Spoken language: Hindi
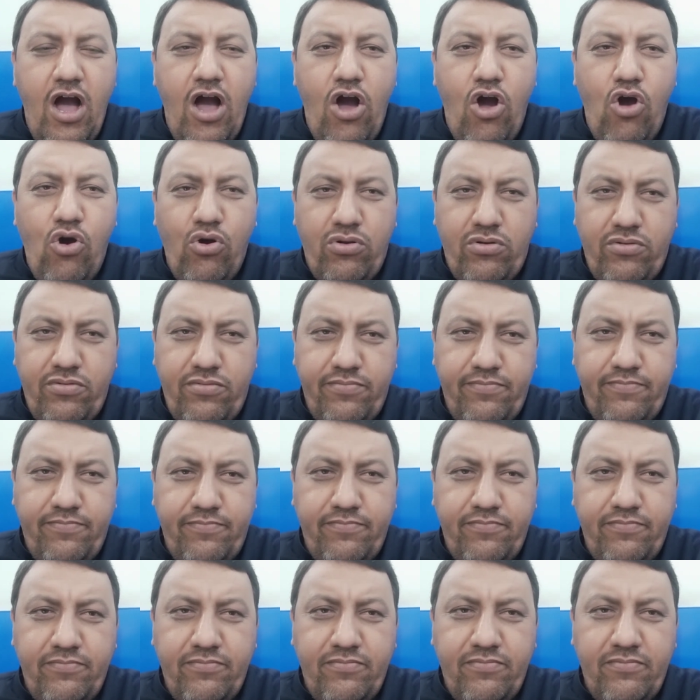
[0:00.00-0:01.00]
और
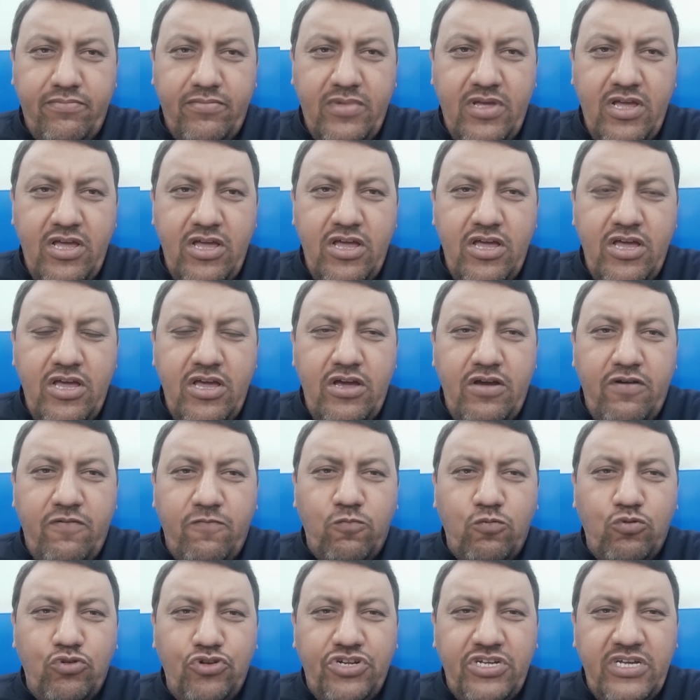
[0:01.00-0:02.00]

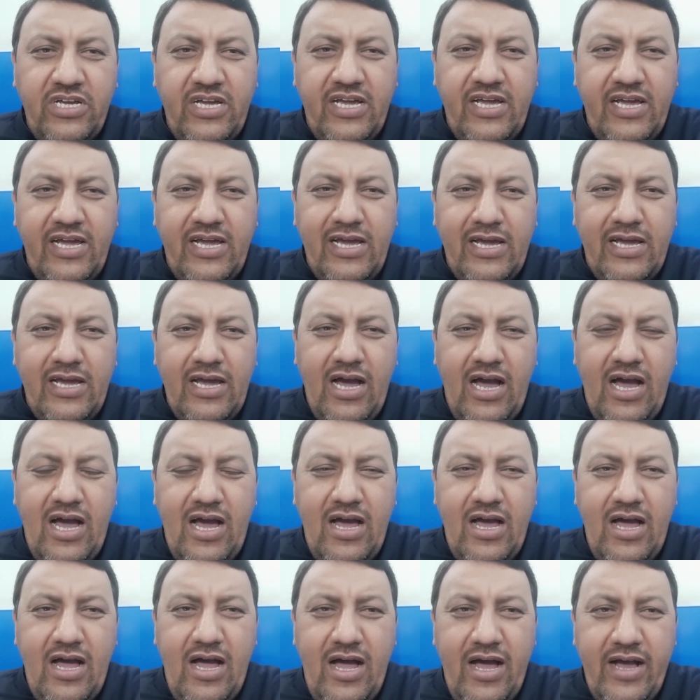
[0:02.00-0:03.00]
वो ये
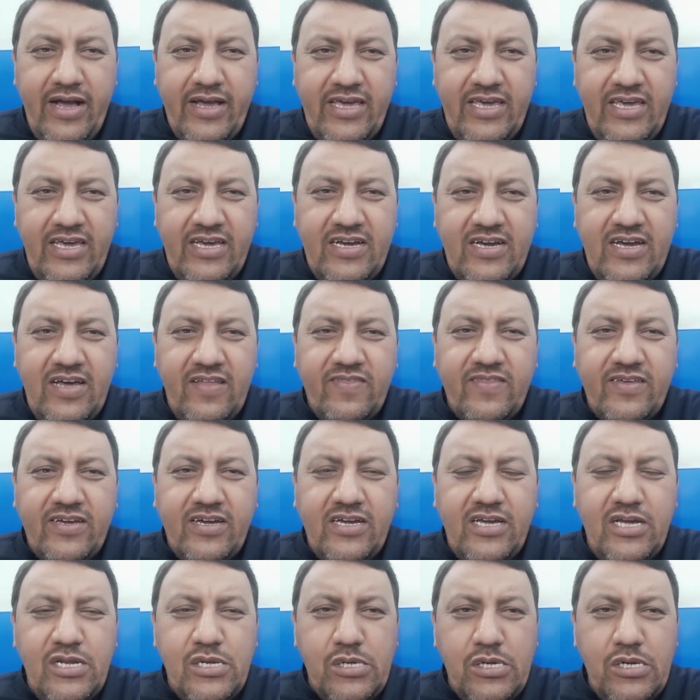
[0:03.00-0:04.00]
हकीकत
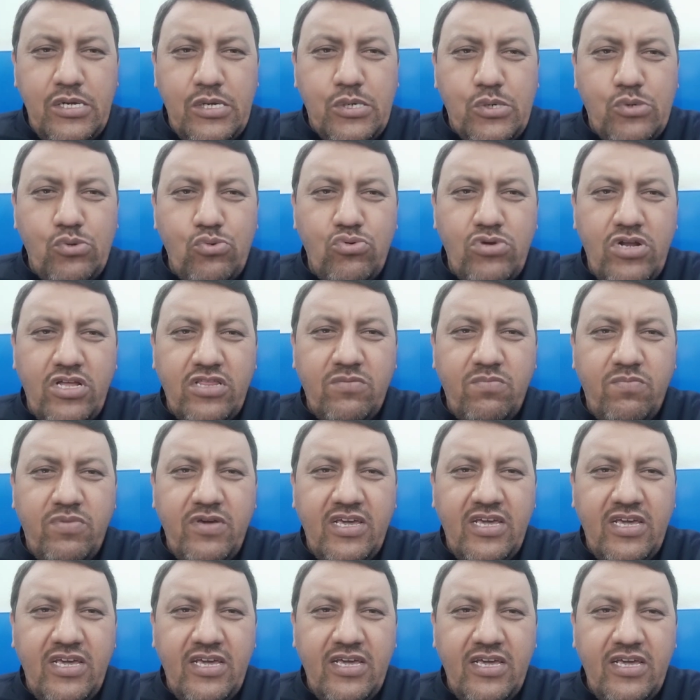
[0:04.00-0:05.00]
किसी सूरत
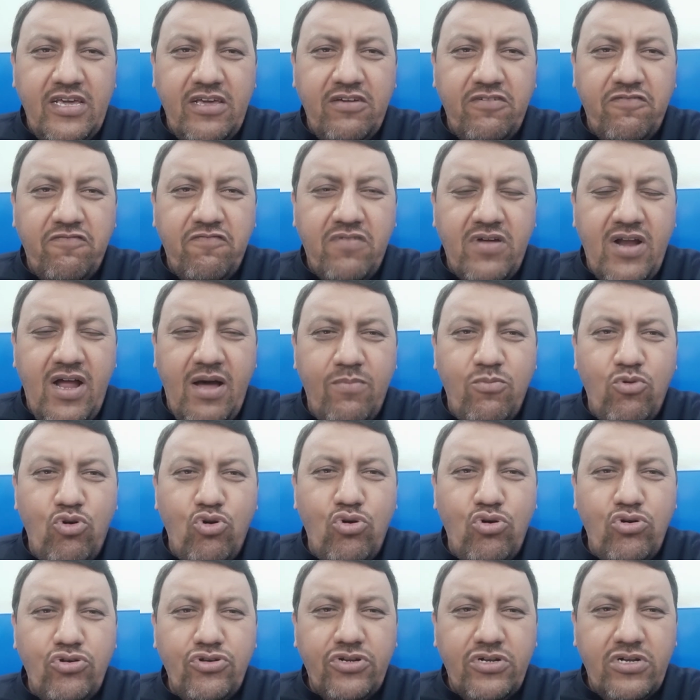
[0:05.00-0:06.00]
भी
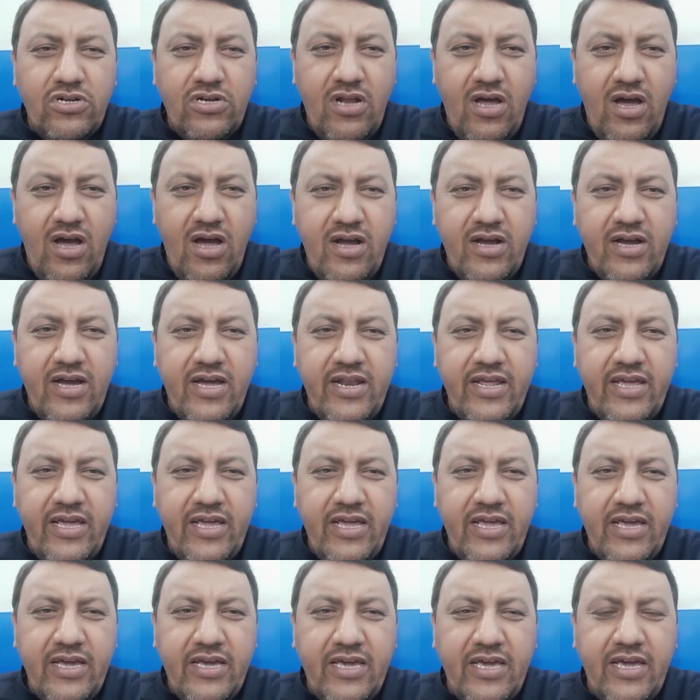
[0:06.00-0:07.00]
फरामोश ना
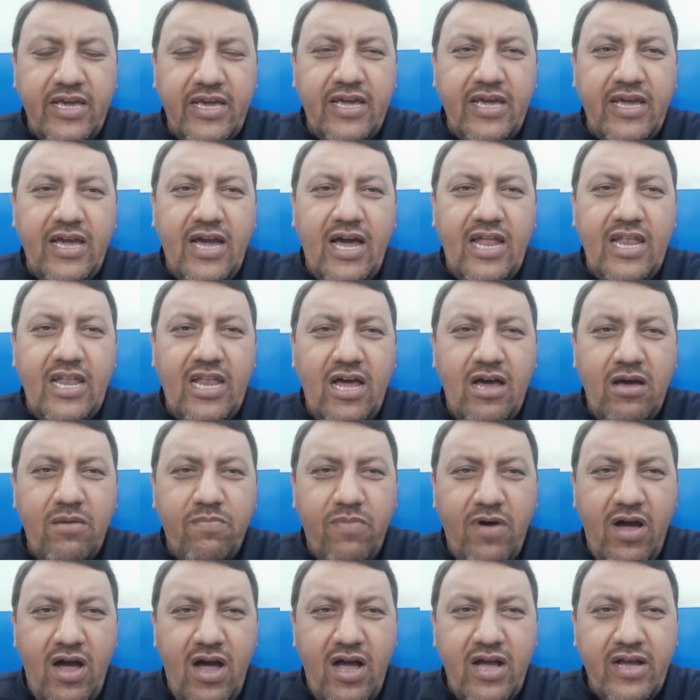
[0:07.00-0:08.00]
करें कि अल्लाह
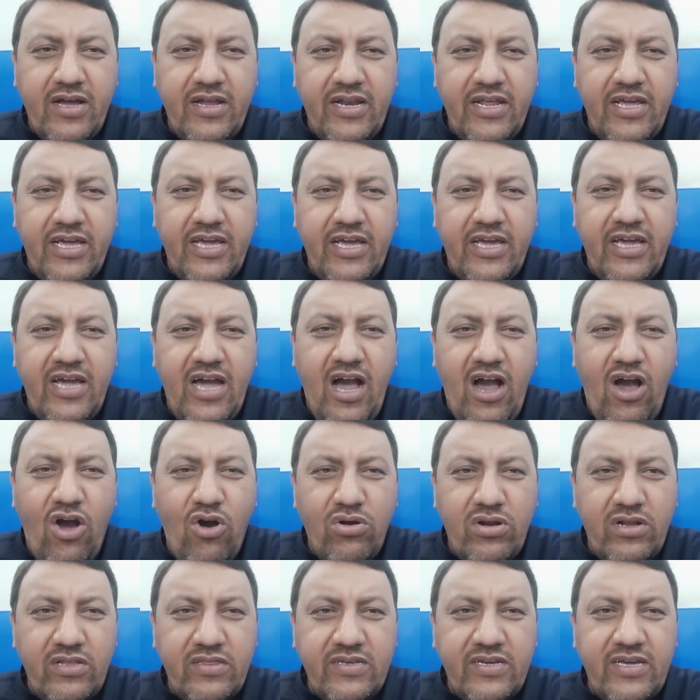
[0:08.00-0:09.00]
पाक ने
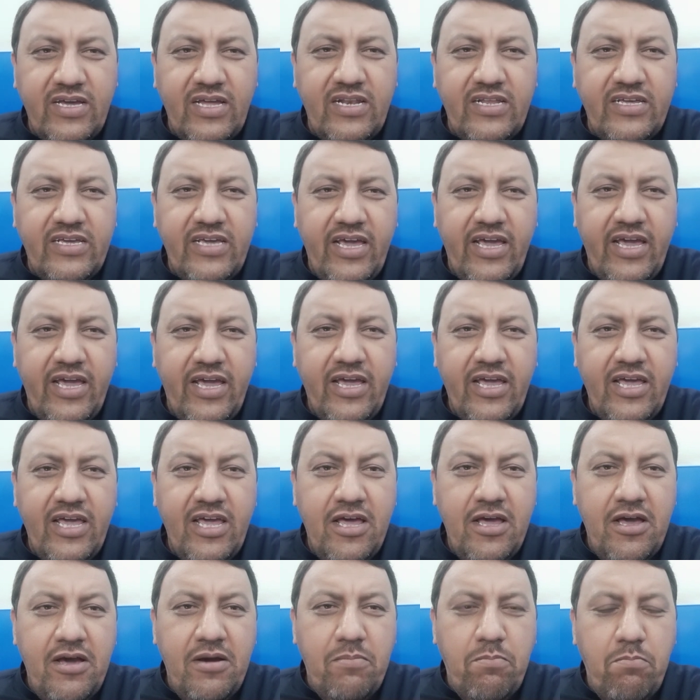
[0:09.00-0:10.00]
औरत के लिए
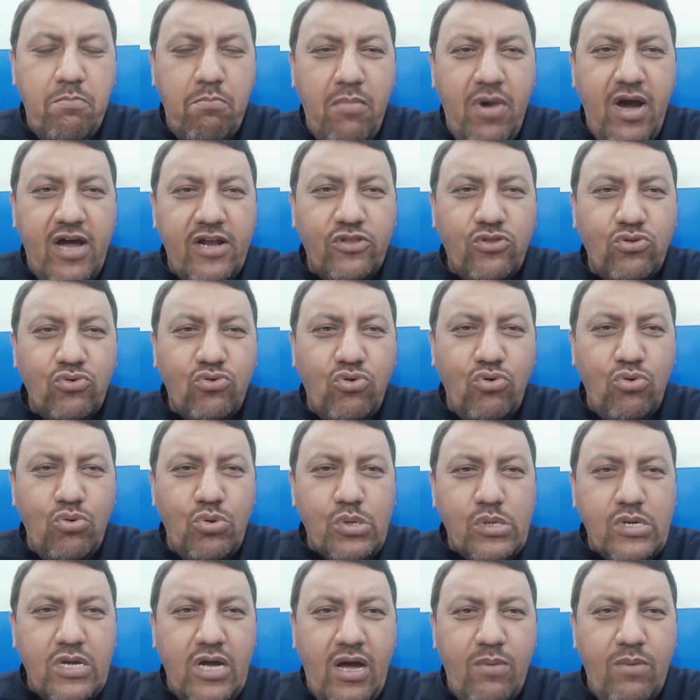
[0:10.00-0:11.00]
मर्द को
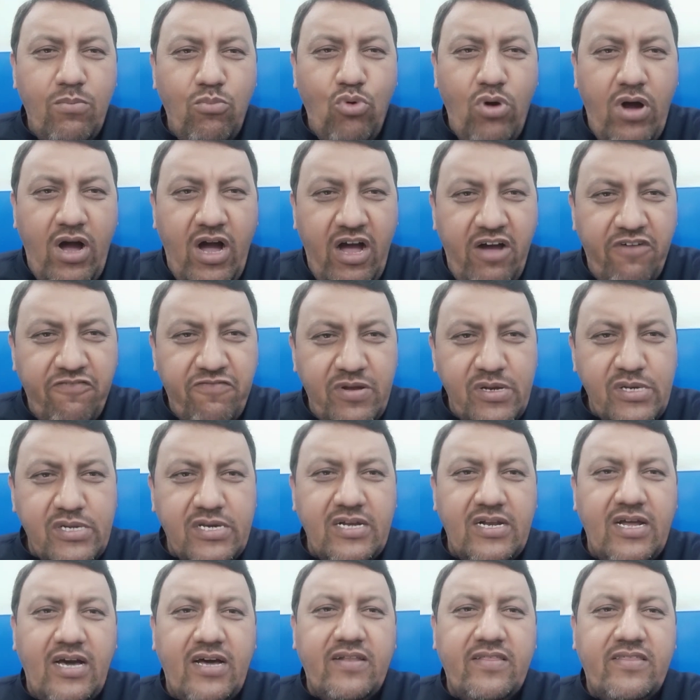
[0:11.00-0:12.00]
उसका मुहाफ़
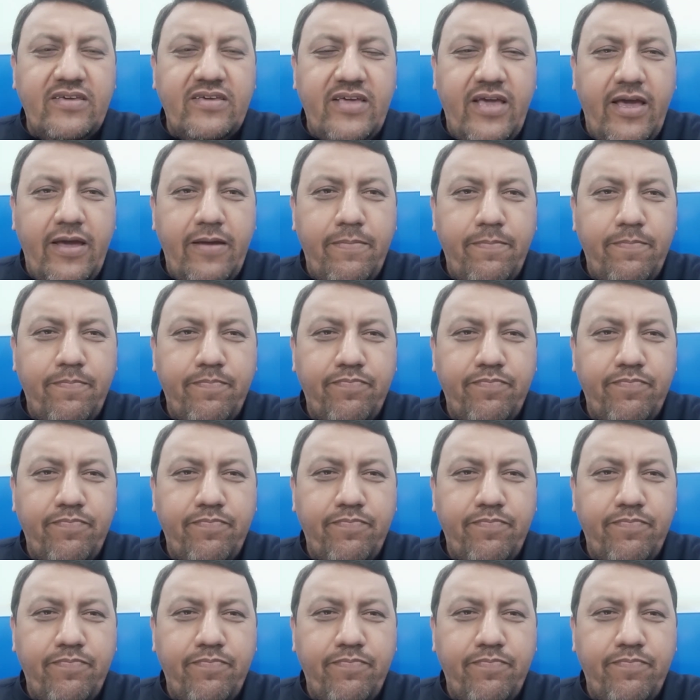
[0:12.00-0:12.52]
करार दिया है